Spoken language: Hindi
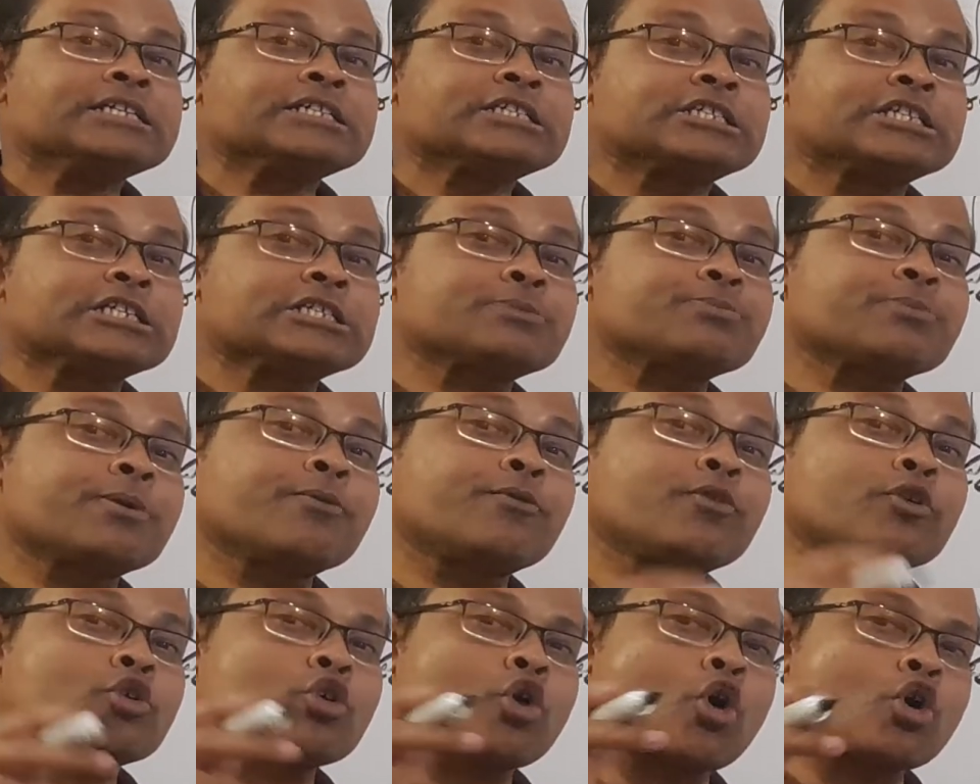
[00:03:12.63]
जिसमें
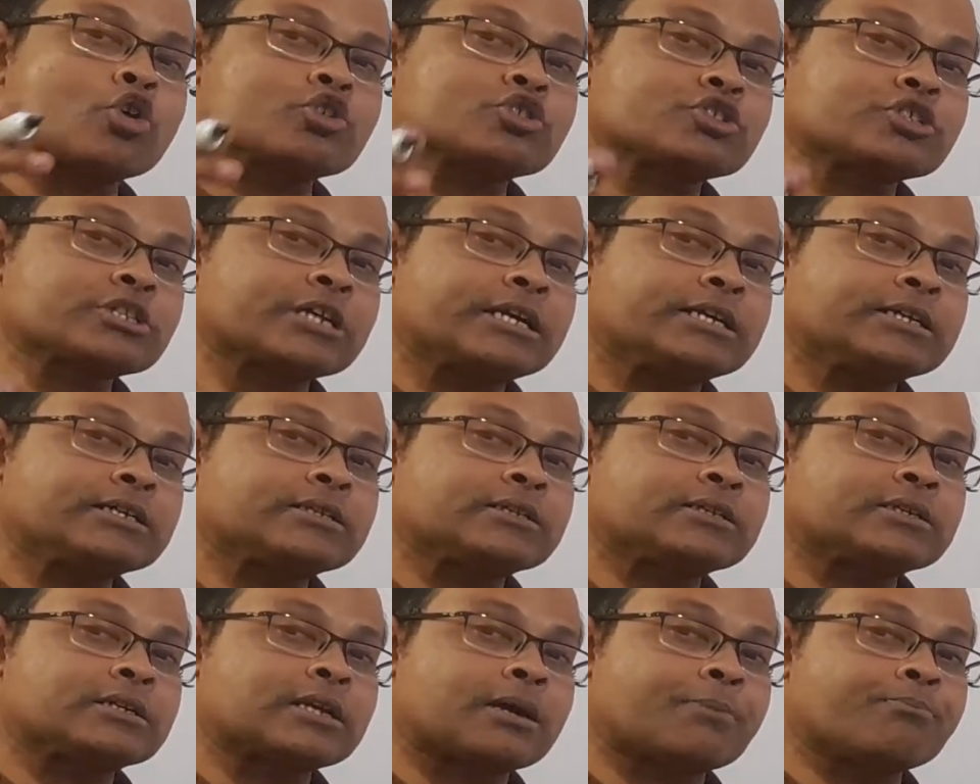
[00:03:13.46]
वो
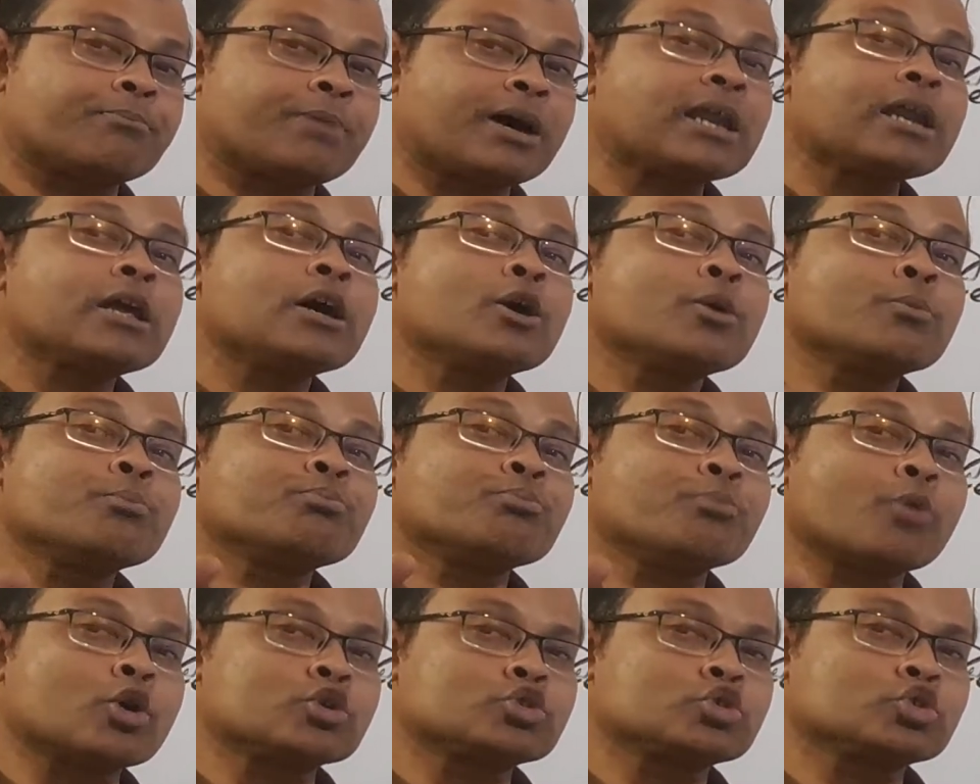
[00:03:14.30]
कांस्टेंट नंबर
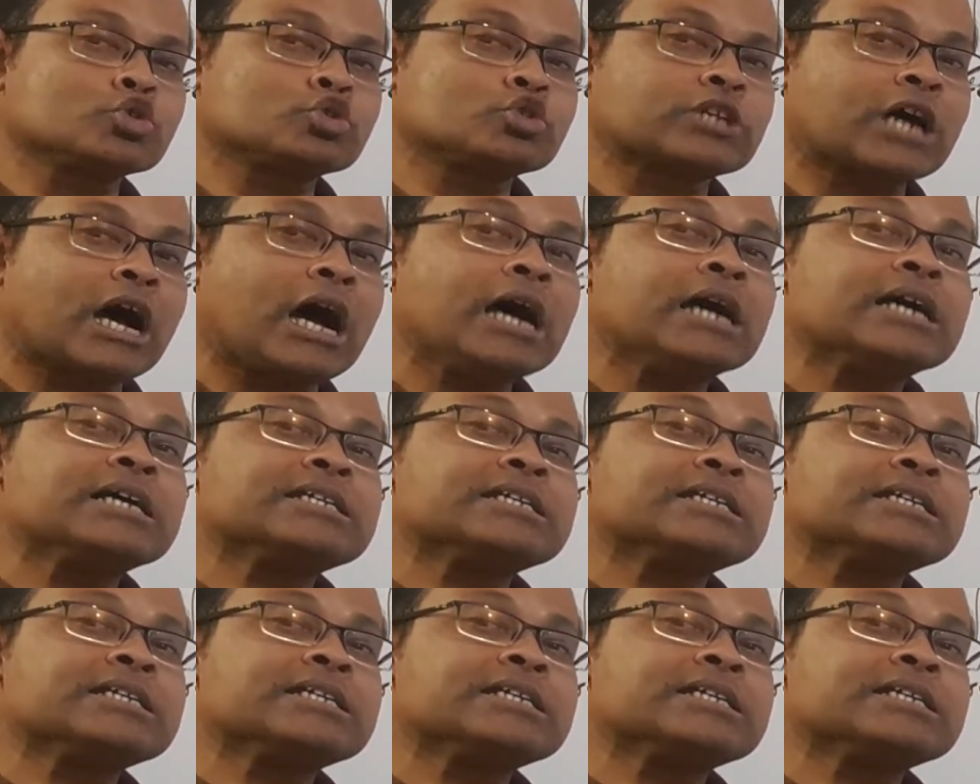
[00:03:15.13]
मौजूद था